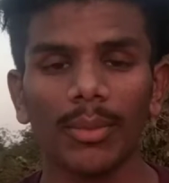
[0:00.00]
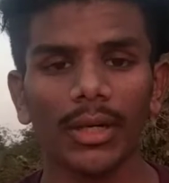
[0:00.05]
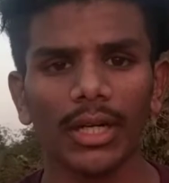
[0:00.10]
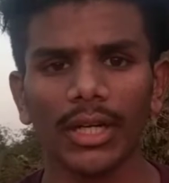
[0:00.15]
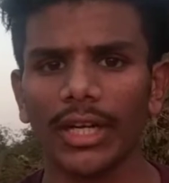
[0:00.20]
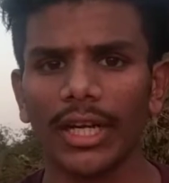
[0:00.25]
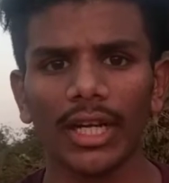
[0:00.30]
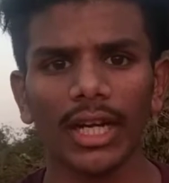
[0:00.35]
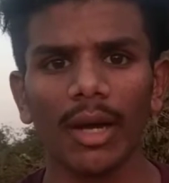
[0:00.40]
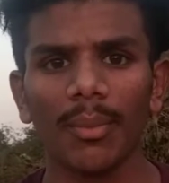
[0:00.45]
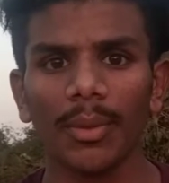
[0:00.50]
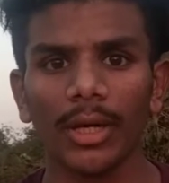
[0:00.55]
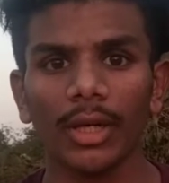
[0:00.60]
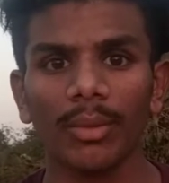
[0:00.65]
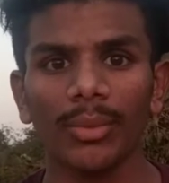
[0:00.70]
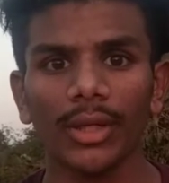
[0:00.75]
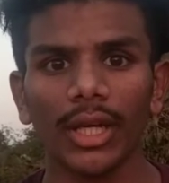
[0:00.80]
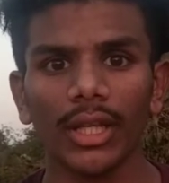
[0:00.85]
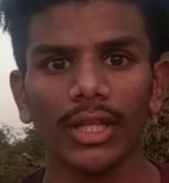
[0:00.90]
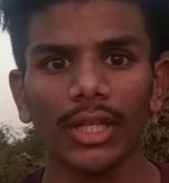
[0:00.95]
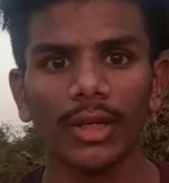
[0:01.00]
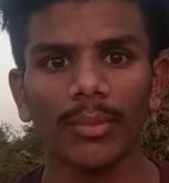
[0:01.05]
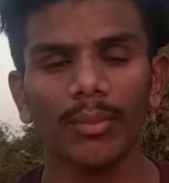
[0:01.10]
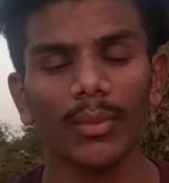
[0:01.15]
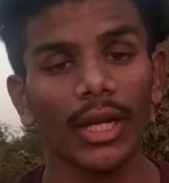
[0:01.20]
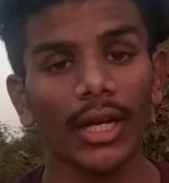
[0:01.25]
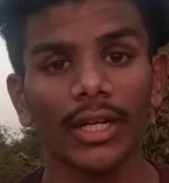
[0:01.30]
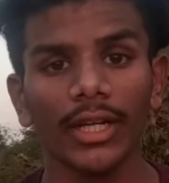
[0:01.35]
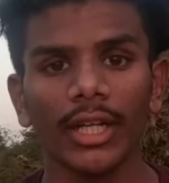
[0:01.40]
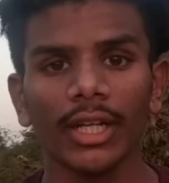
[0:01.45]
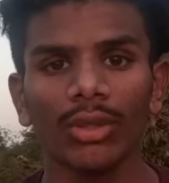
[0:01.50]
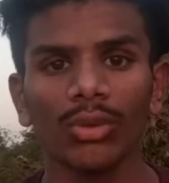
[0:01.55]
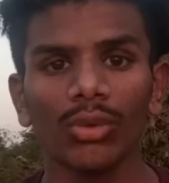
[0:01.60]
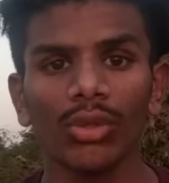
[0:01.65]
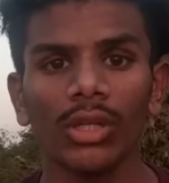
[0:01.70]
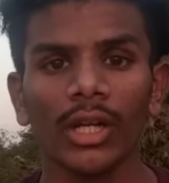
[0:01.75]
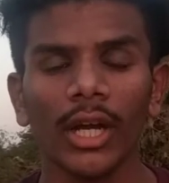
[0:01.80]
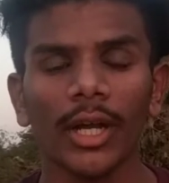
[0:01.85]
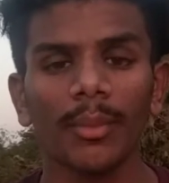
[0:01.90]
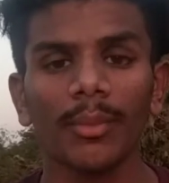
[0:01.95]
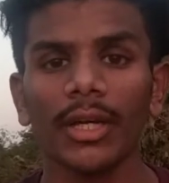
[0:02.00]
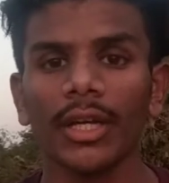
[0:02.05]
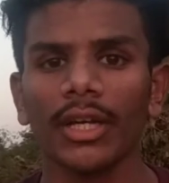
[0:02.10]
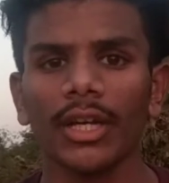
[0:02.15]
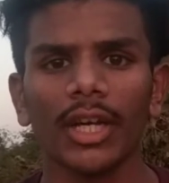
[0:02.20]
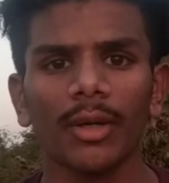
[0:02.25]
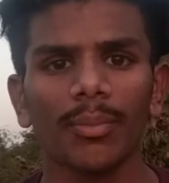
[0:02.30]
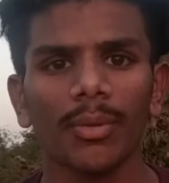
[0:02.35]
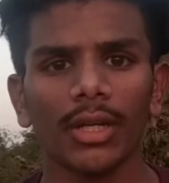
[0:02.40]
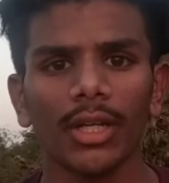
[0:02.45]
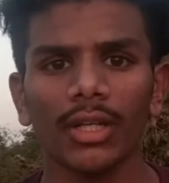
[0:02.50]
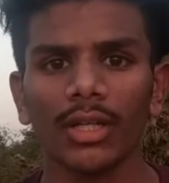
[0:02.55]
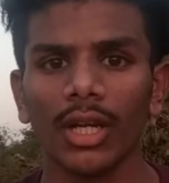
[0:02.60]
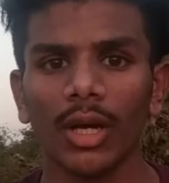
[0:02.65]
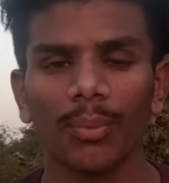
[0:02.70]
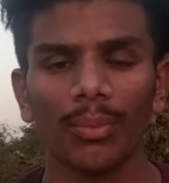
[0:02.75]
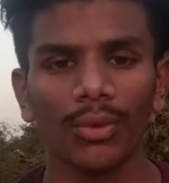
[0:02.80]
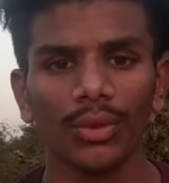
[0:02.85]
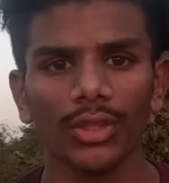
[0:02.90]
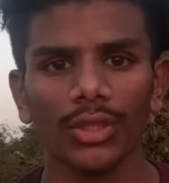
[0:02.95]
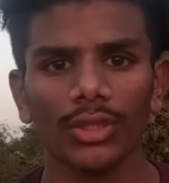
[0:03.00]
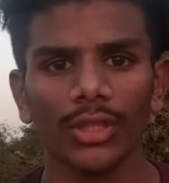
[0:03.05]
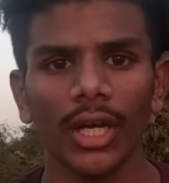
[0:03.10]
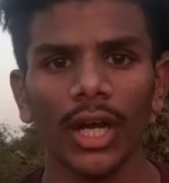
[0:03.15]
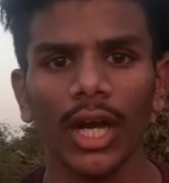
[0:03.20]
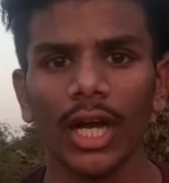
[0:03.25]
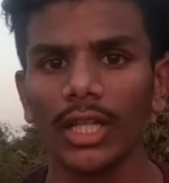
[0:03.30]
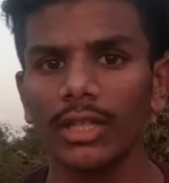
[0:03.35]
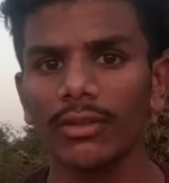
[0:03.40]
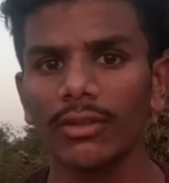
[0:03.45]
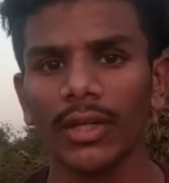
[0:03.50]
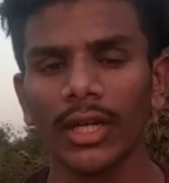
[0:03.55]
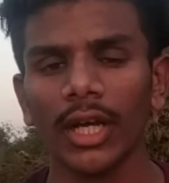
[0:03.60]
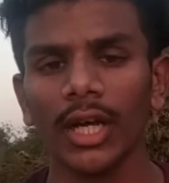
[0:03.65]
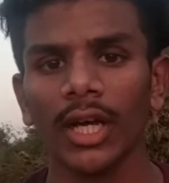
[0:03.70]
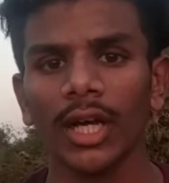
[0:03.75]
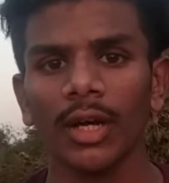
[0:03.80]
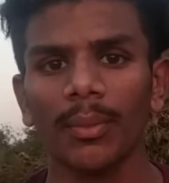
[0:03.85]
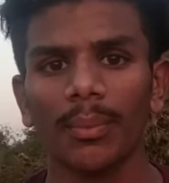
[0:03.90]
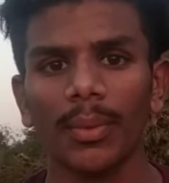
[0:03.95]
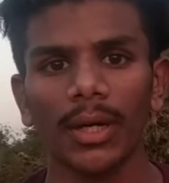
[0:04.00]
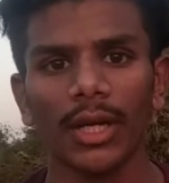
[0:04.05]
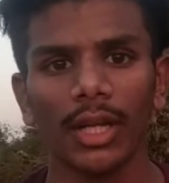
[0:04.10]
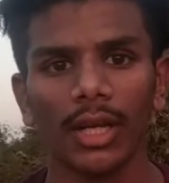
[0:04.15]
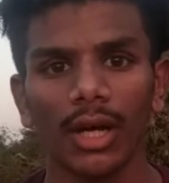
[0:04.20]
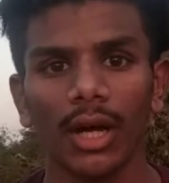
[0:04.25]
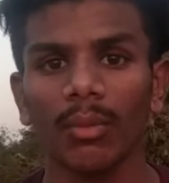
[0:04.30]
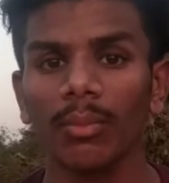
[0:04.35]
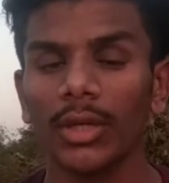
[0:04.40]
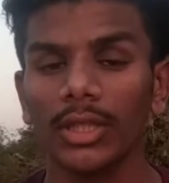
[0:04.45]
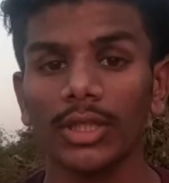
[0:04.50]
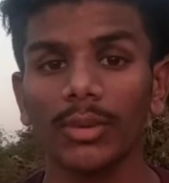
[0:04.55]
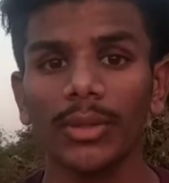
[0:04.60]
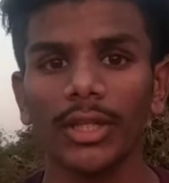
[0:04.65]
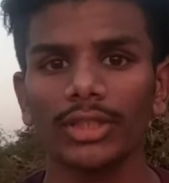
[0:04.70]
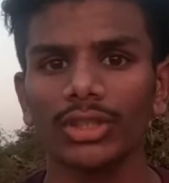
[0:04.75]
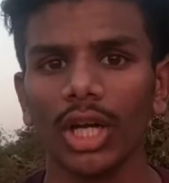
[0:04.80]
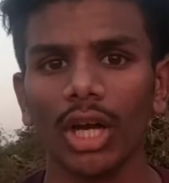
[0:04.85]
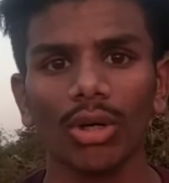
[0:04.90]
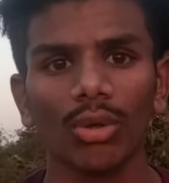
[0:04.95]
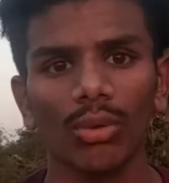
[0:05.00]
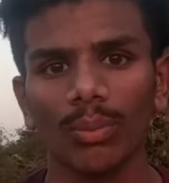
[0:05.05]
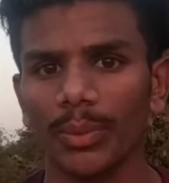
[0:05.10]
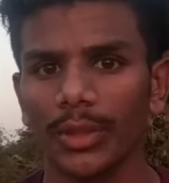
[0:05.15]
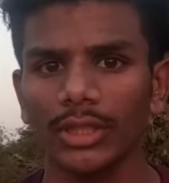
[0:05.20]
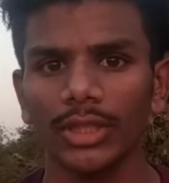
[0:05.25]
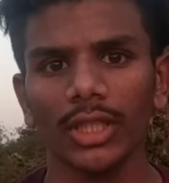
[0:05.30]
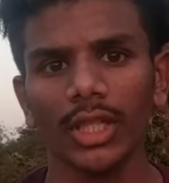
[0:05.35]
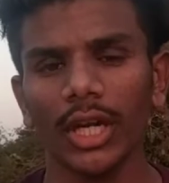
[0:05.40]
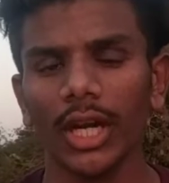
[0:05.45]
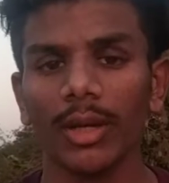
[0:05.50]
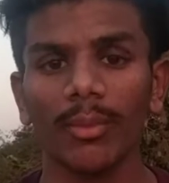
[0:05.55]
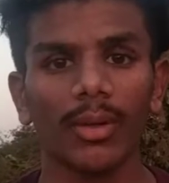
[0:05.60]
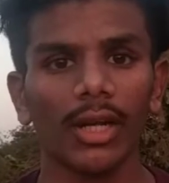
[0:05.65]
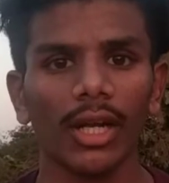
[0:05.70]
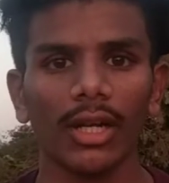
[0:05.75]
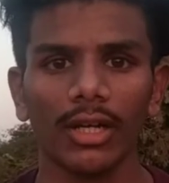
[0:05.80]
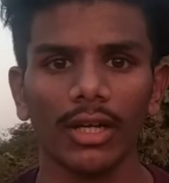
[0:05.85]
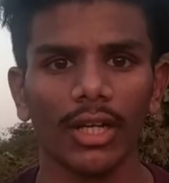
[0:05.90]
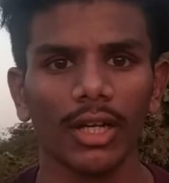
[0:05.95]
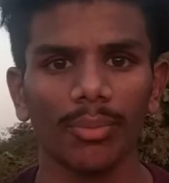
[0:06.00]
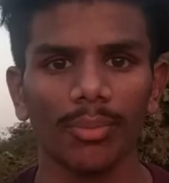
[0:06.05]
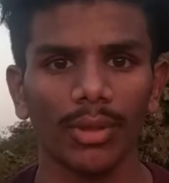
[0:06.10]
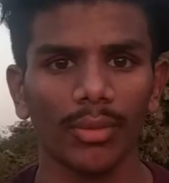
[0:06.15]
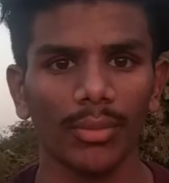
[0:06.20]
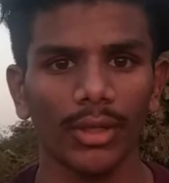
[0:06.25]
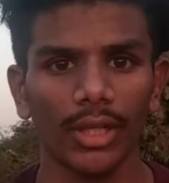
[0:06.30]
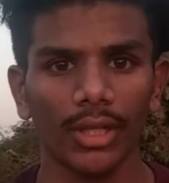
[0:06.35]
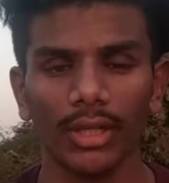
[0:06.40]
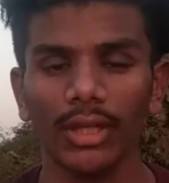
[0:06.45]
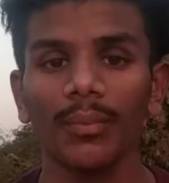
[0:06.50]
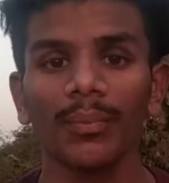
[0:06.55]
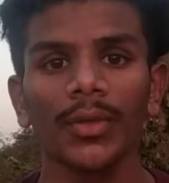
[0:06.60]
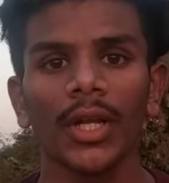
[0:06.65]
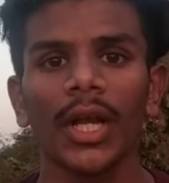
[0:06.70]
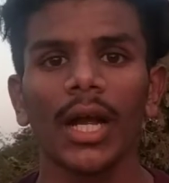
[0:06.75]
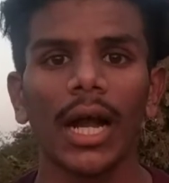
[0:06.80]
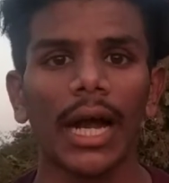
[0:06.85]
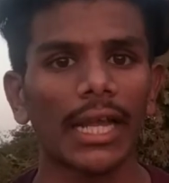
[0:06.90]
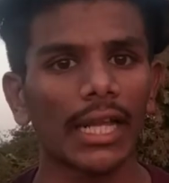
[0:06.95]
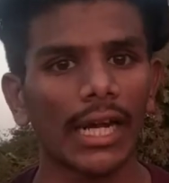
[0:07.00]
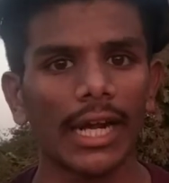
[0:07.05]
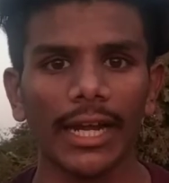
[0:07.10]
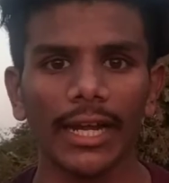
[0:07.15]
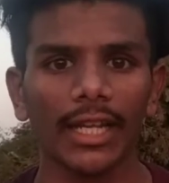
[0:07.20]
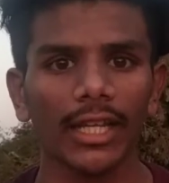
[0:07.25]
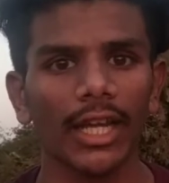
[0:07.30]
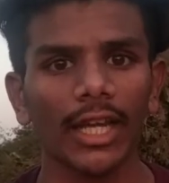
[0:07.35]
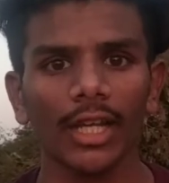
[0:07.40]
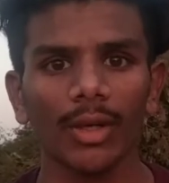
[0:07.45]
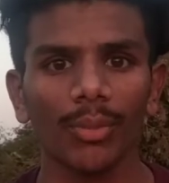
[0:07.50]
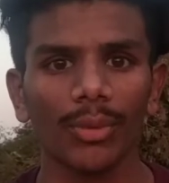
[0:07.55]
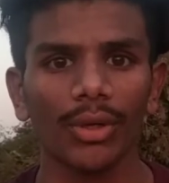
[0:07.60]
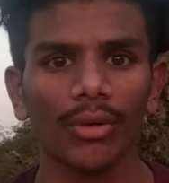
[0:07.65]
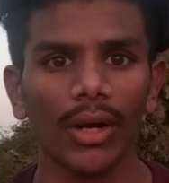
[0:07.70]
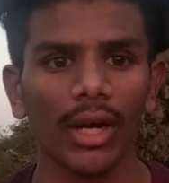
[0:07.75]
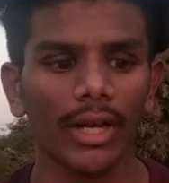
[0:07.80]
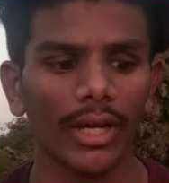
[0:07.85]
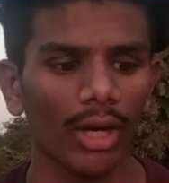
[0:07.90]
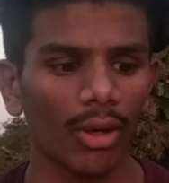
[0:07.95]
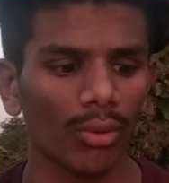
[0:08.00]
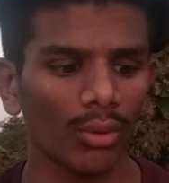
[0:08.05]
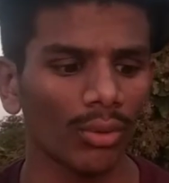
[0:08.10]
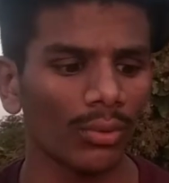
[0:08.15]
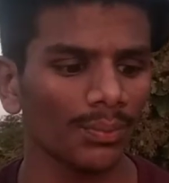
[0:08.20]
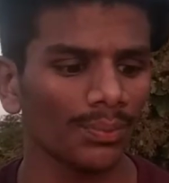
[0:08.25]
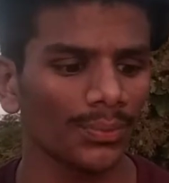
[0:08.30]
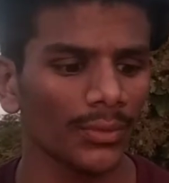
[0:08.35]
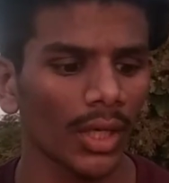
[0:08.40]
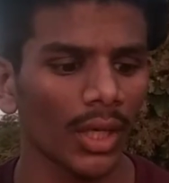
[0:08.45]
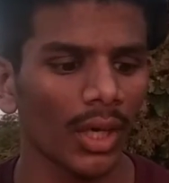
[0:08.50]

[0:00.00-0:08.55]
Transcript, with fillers: நம்ம கிரியேட்லாம் பண்ண முடியாது பிளண்டிங் டூல் நான் எப்படி கிரியேட் பண்ணுறது நான் போட்டிருந்தேன் அது வேணால் பண்ணலாம் மற்றபடி சார்கோல் பென்சில்லாம் நம்மளால் கிரியேட் பண்ண முடியாது அது கடையில் தான் நீங்கள் போய் வாங்கி ஆகணும்